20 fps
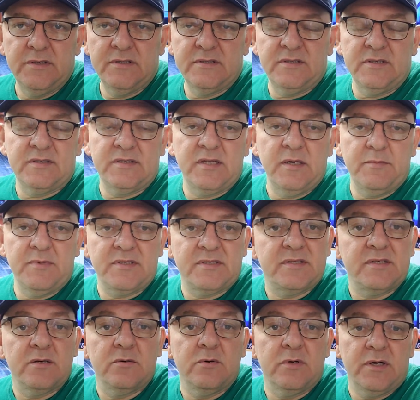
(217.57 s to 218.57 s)
sistema de
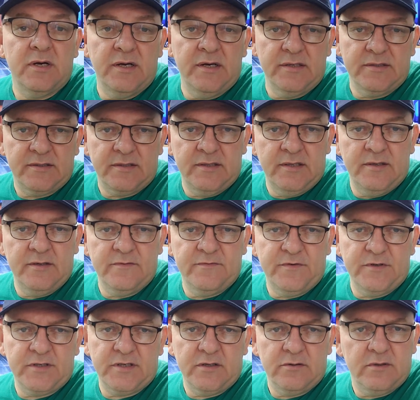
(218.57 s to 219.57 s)
segurança, né?
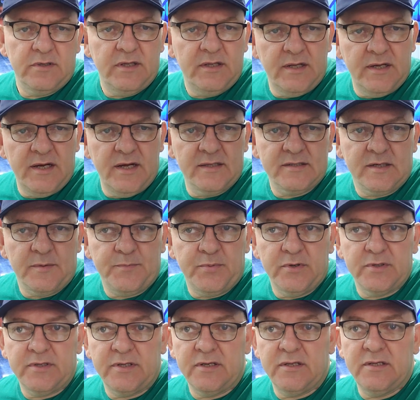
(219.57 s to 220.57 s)
Fechadura elétrica,
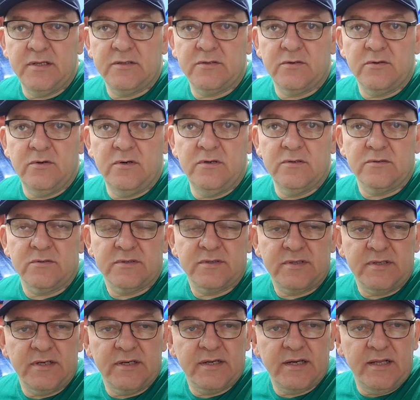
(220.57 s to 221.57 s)
porteira eletrônica,
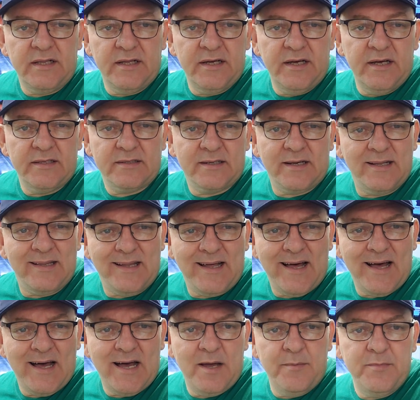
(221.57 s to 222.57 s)
cerca elétrica,
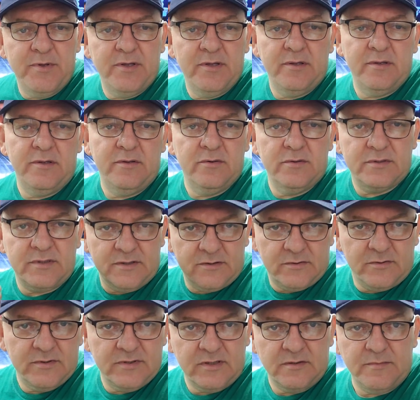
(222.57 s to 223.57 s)
alarme e outras
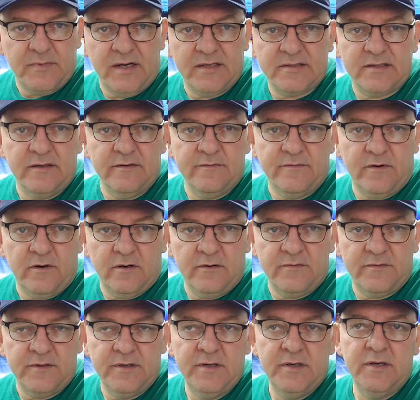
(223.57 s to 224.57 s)
coisas mais que
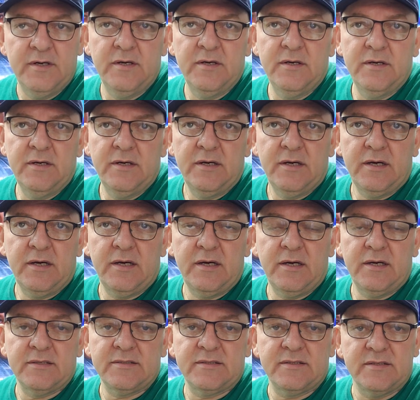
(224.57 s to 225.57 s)
envolve
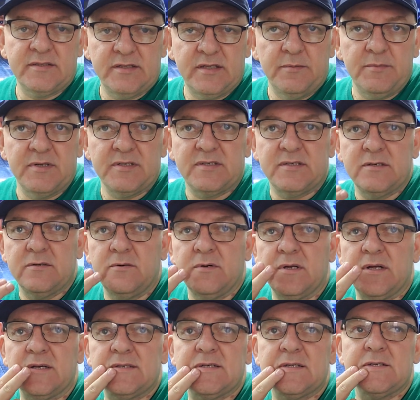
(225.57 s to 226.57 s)
é, sistema de
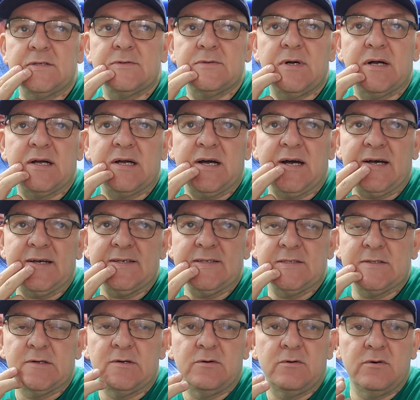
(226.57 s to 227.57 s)
segurança na sua casa.
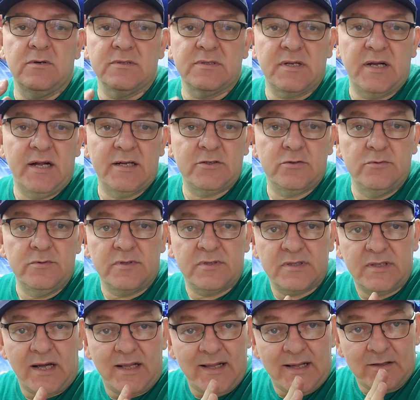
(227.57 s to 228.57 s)
Então contrate um
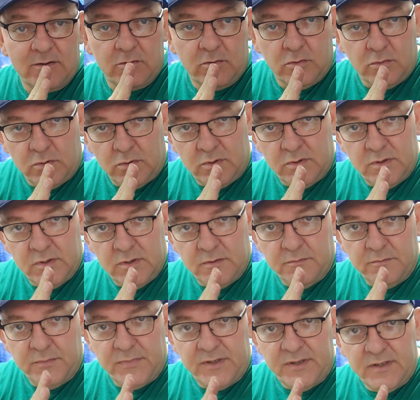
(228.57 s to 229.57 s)
instalador
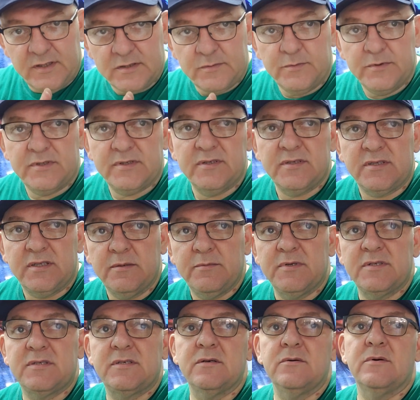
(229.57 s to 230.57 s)
mesmo de
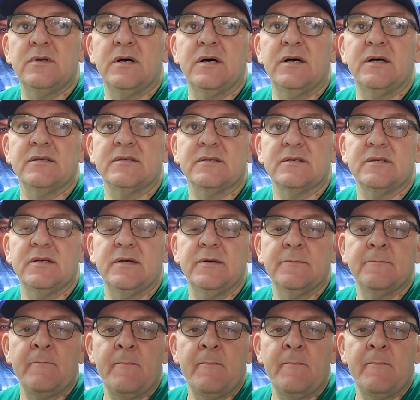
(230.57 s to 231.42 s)
sistema de segurança, né?